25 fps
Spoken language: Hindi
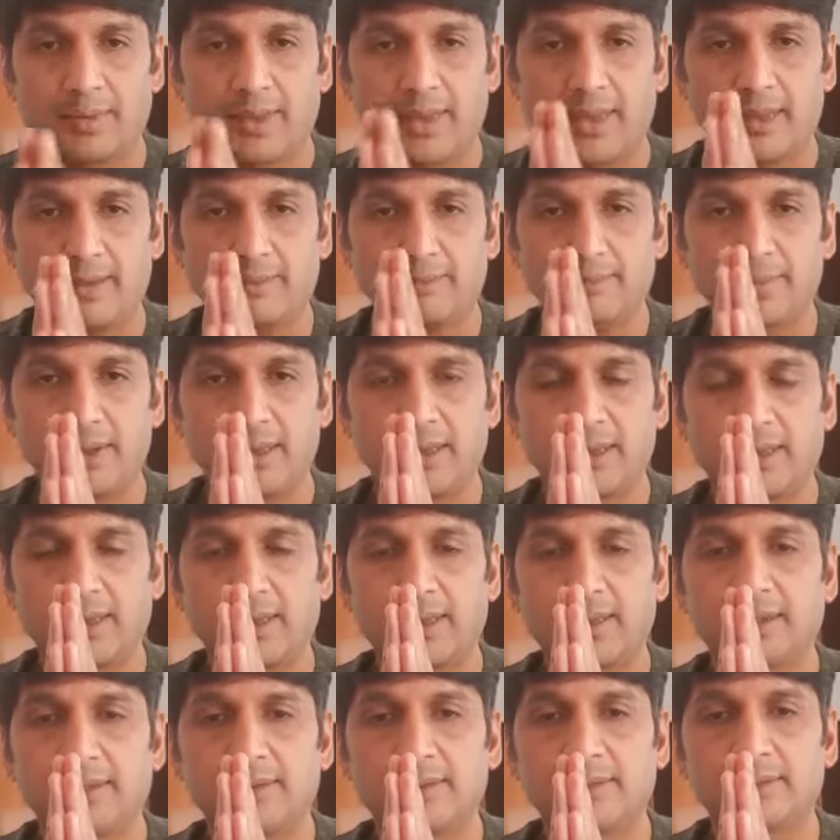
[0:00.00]
नाम
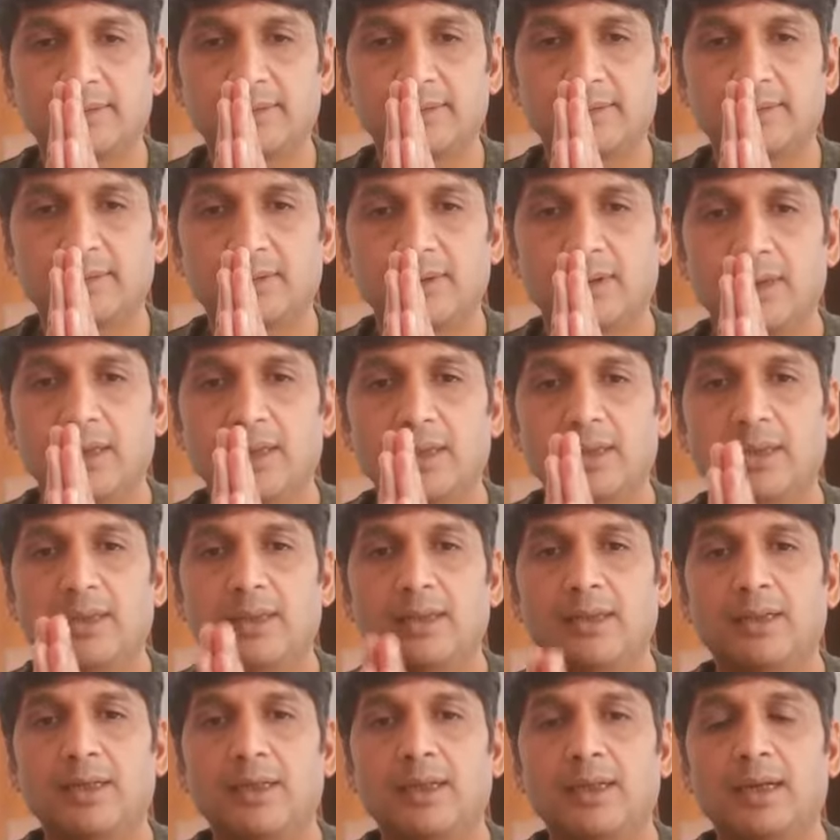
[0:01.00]
मित्रगण
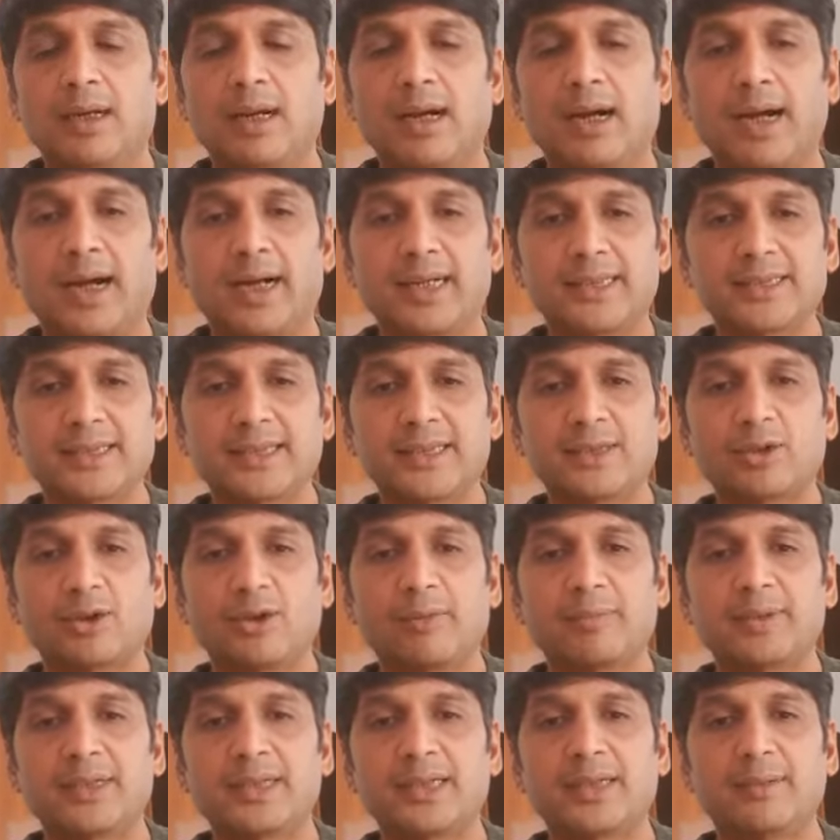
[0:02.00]
आज का
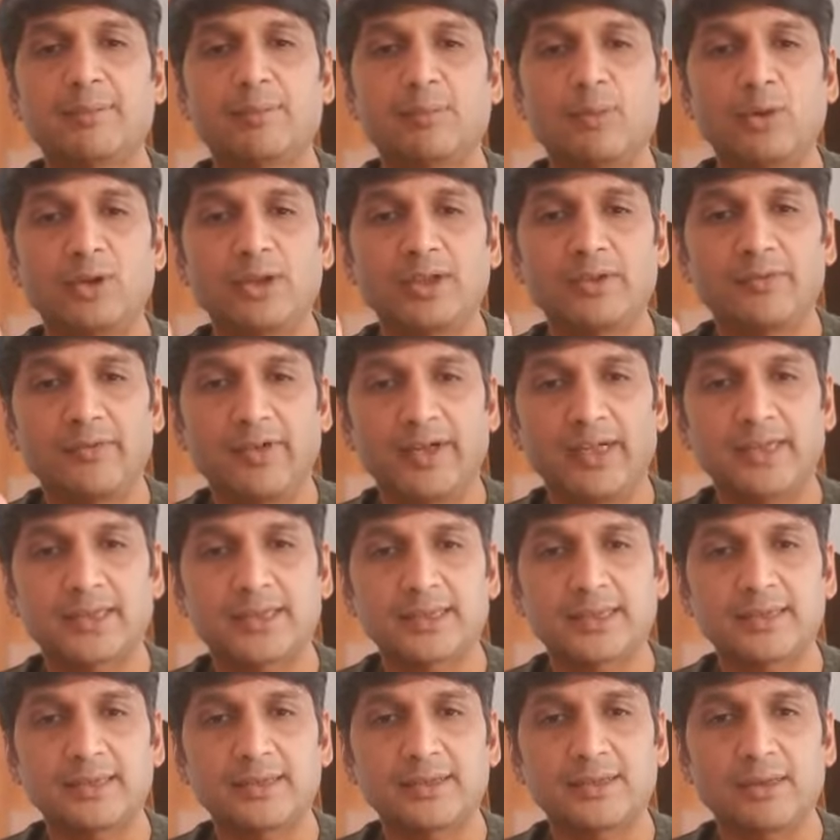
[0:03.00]
टॉपिक है
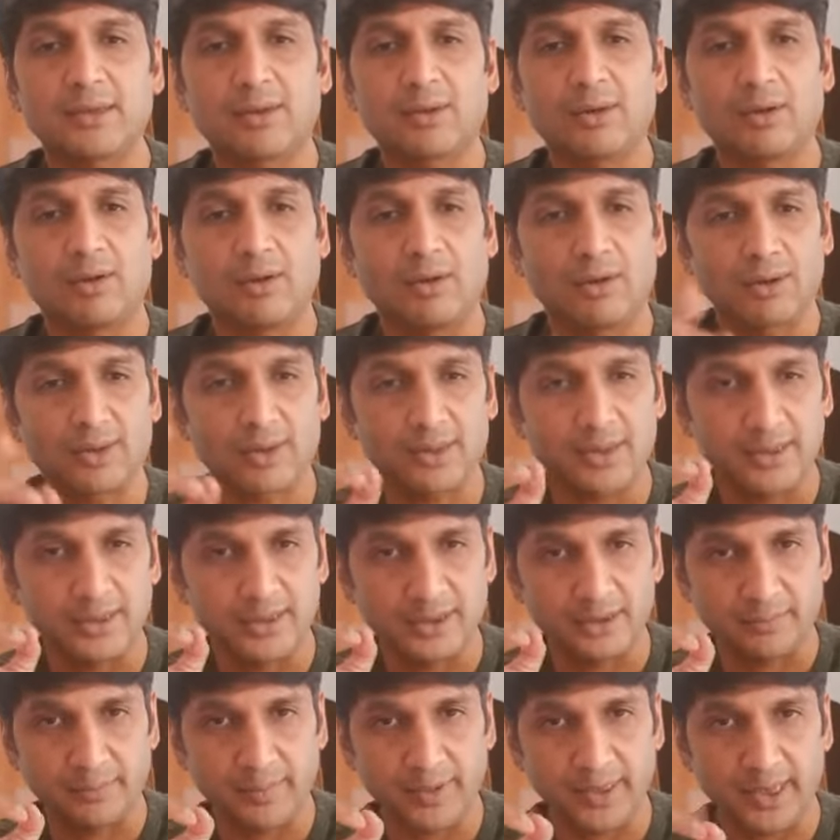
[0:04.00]
मोटिवेशन और
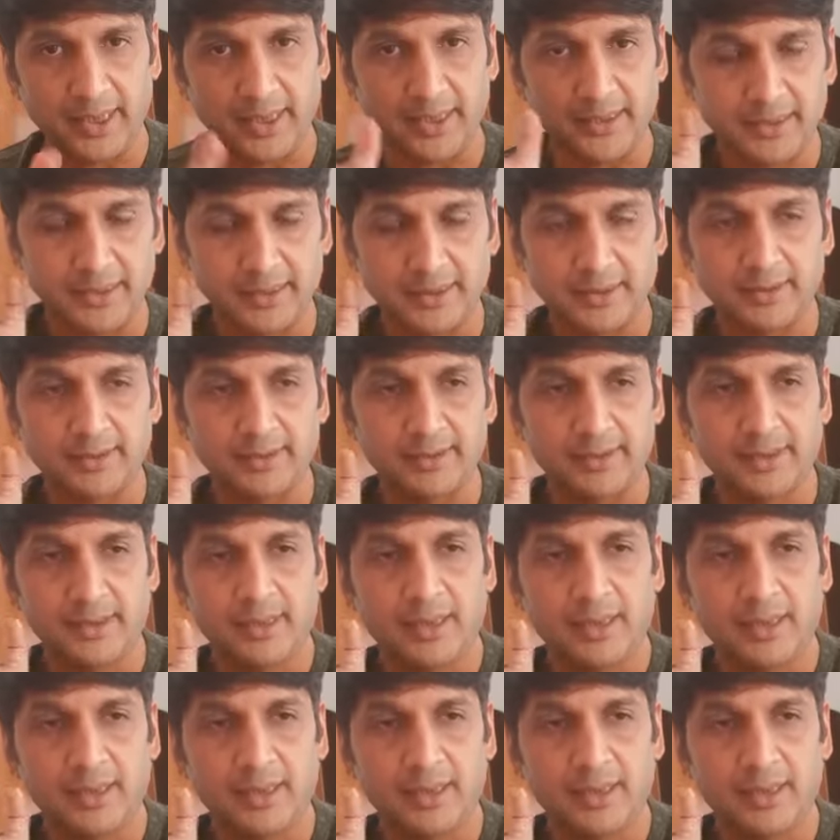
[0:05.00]
इंस्पिरेशन